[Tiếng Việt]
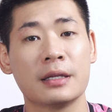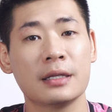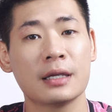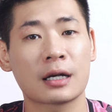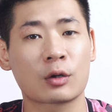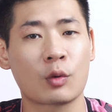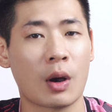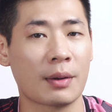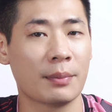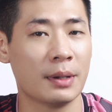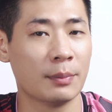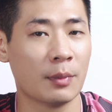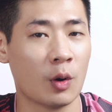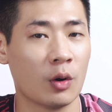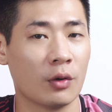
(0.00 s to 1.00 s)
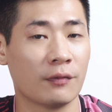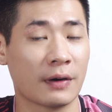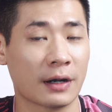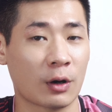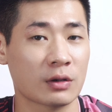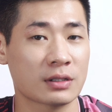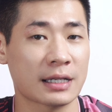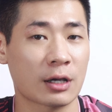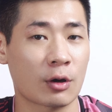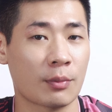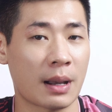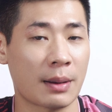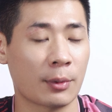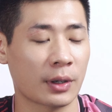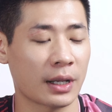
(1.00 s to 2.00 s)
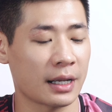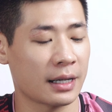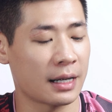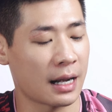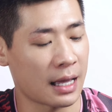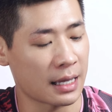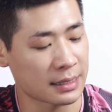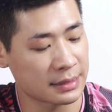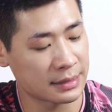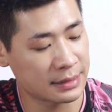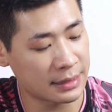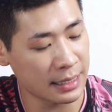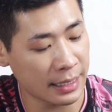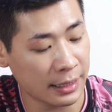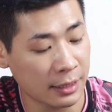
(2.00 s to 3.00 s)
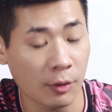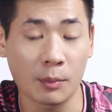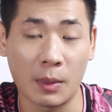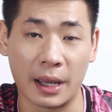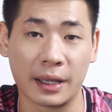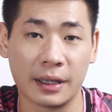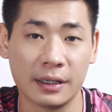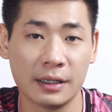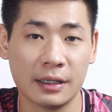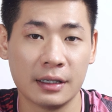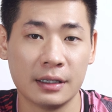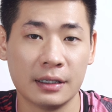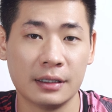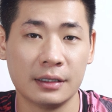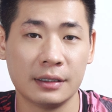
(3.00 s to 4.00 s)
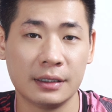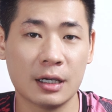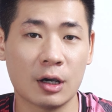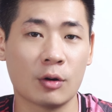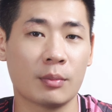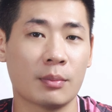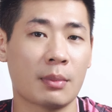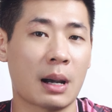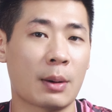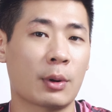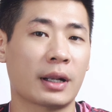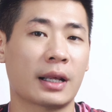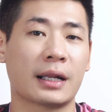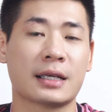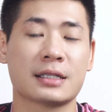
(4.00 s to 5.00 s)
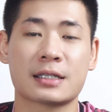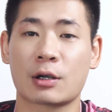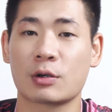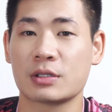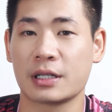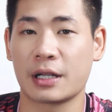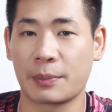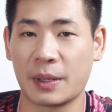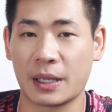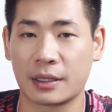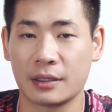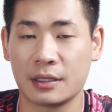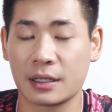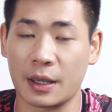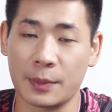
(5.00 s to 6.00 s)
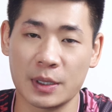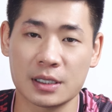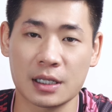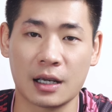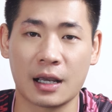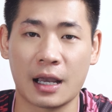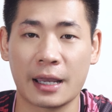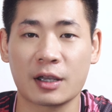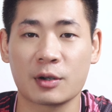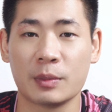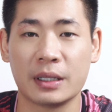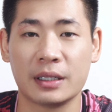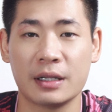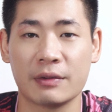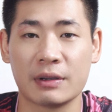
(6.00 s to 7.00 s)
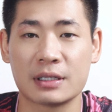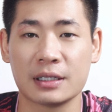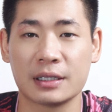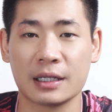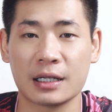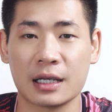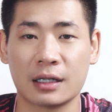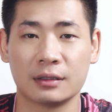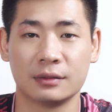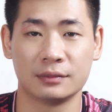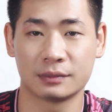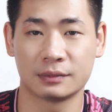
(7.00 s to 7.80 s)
mới nhất của hãng Memo và nó sẽ có mã model là CX07. Liệu mã model này sẽ có gì đặc biệt thì ngay bây giờ hãy cùng mình đi vào chi tiết nhé.